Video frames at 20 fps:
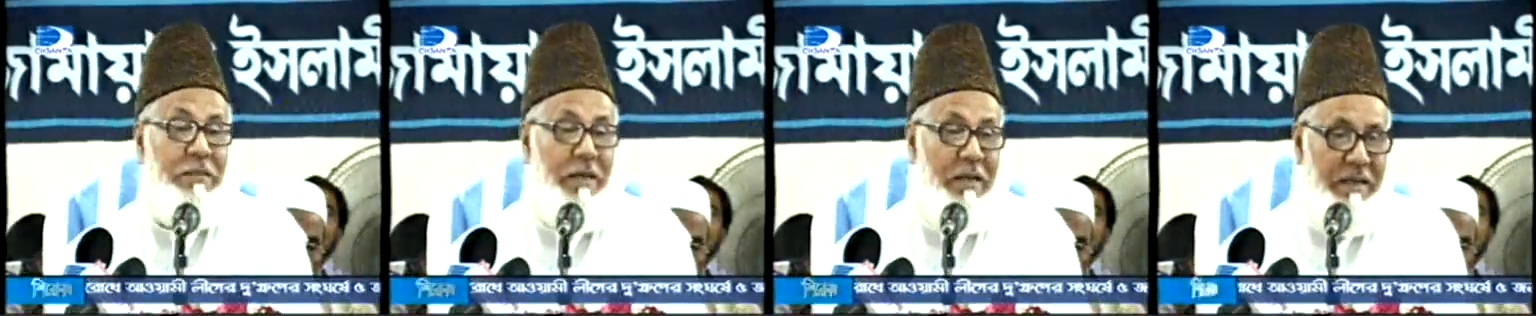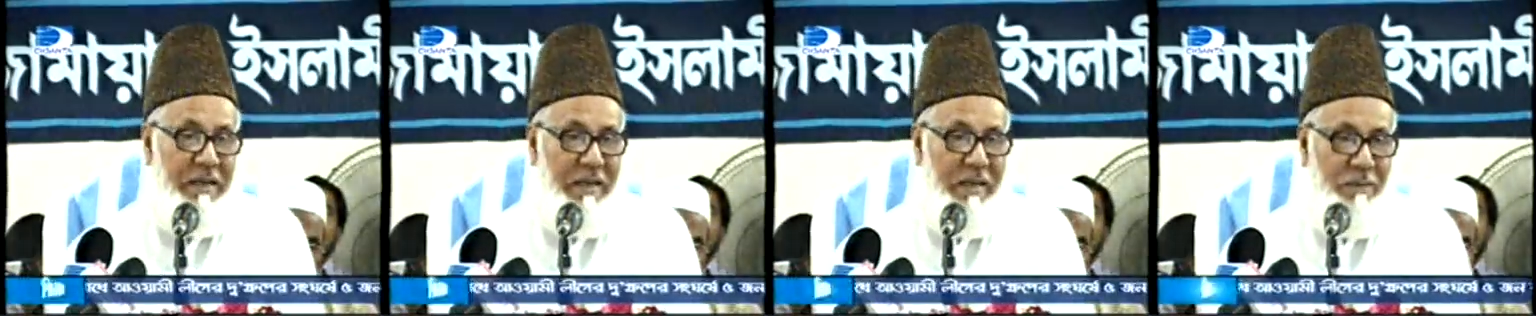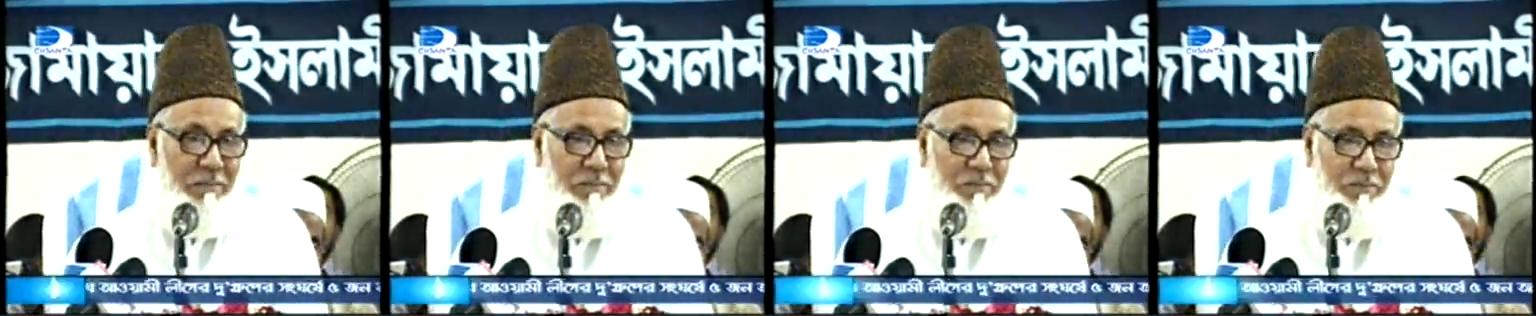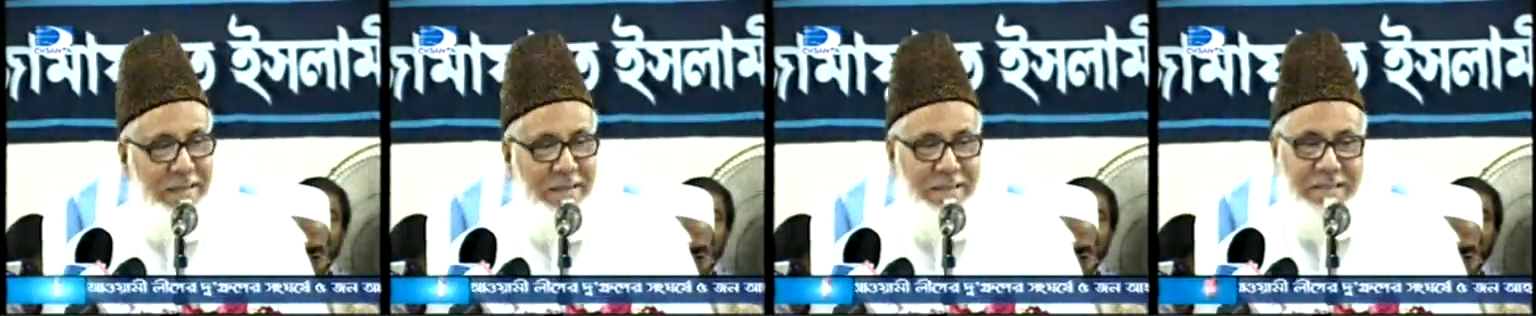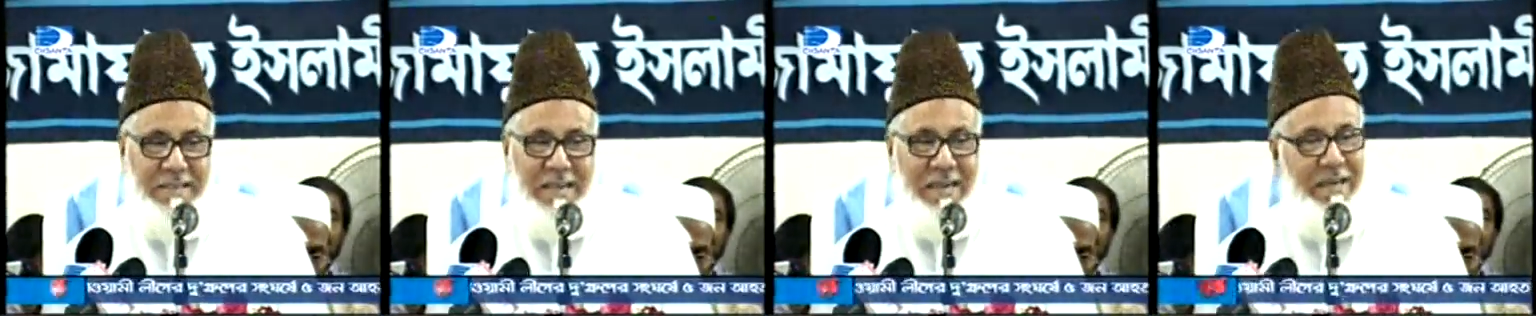করে যান
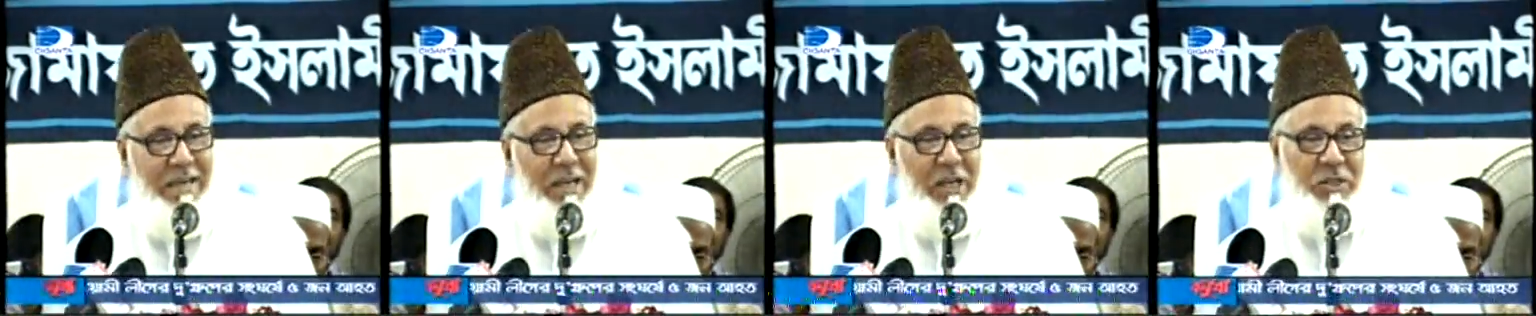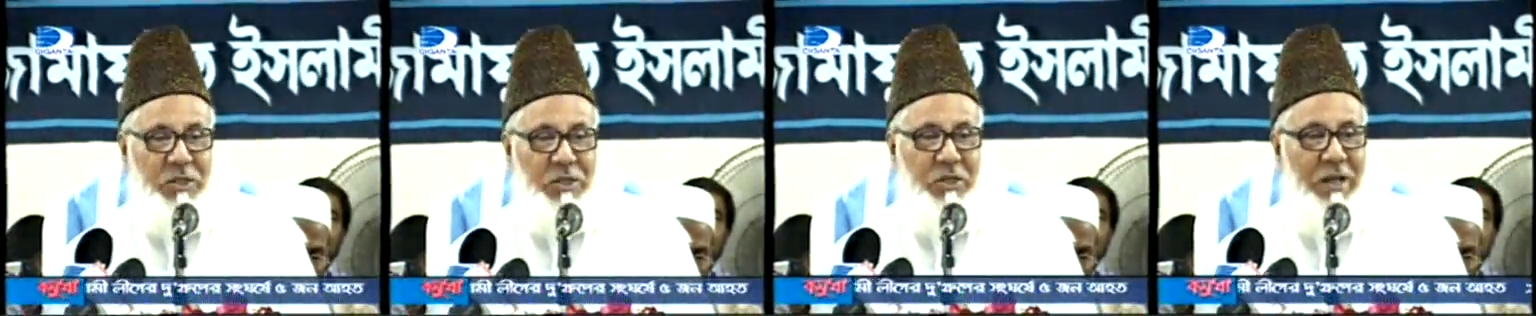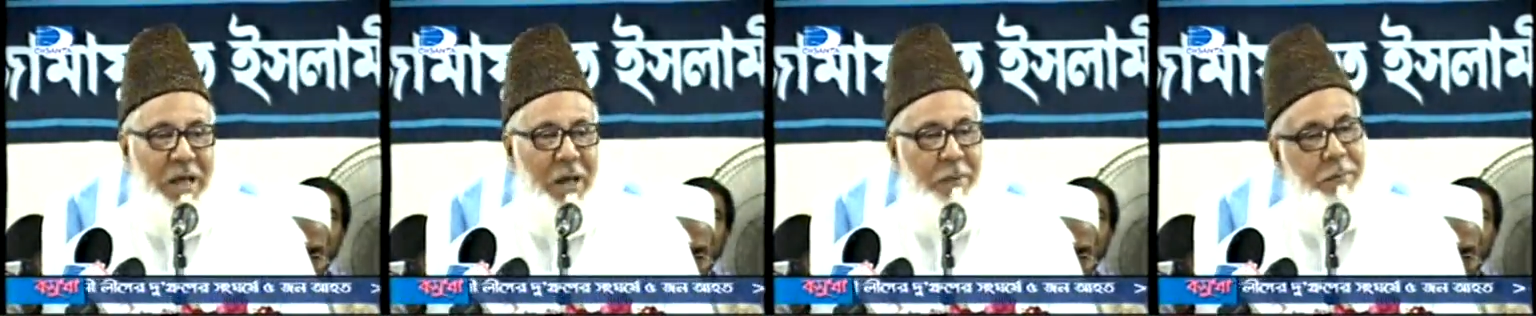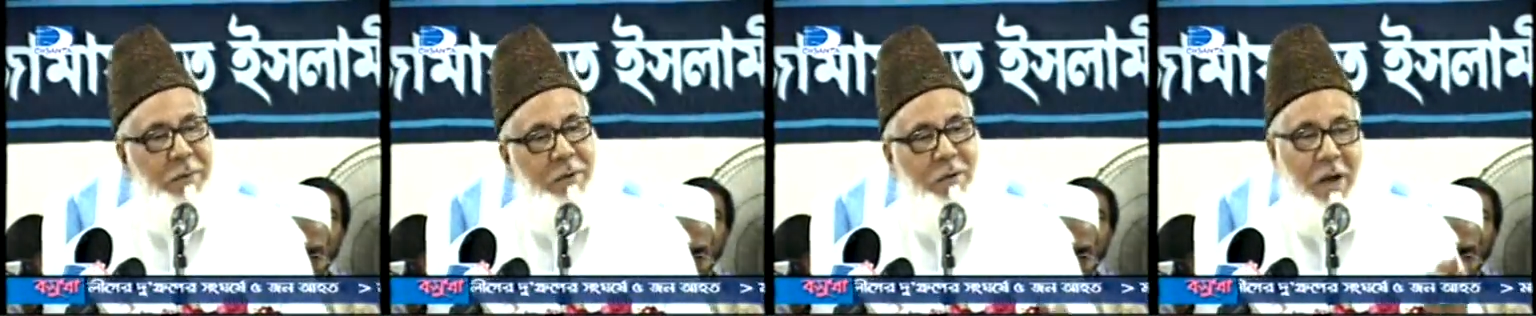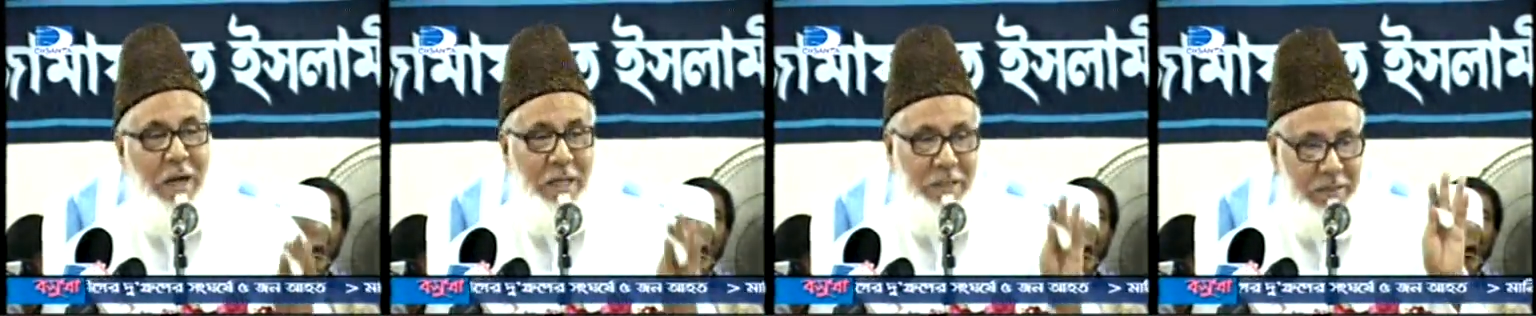সেই কাজটা
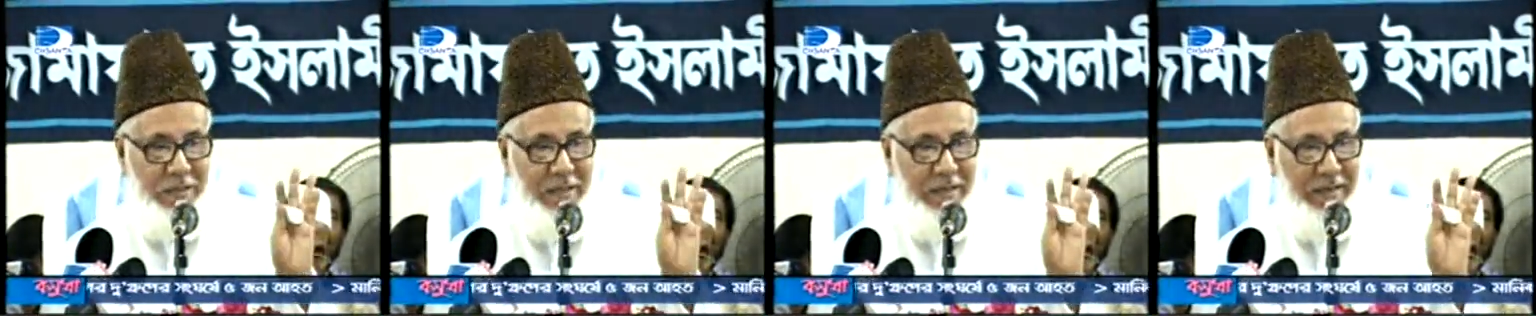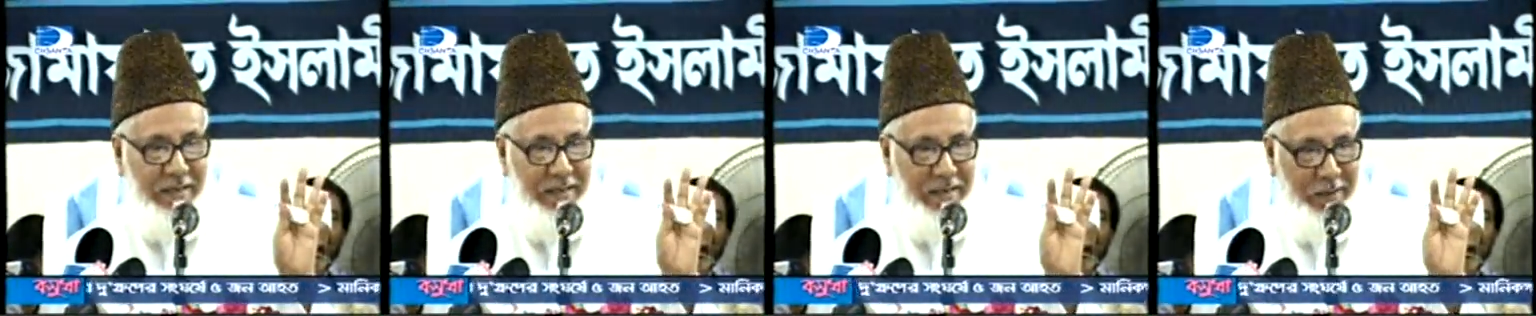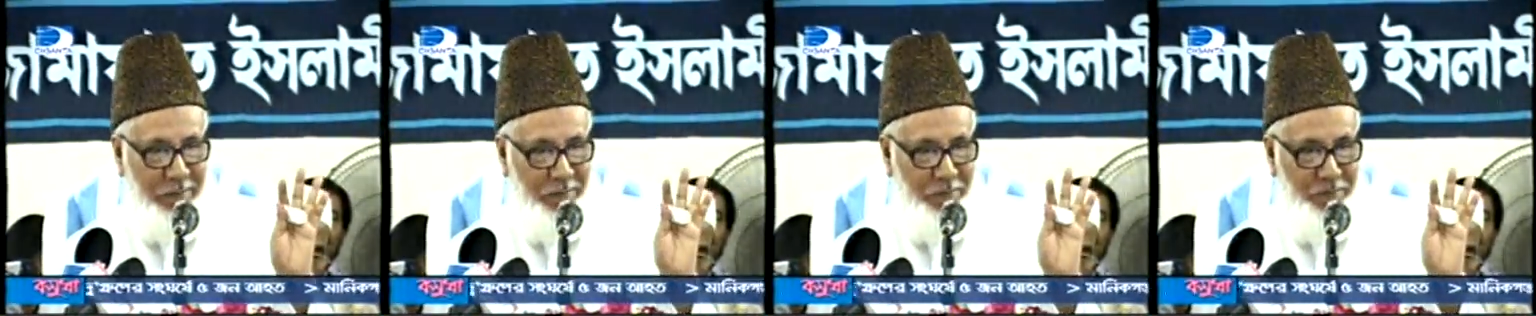আপনিও হাত দিয়ে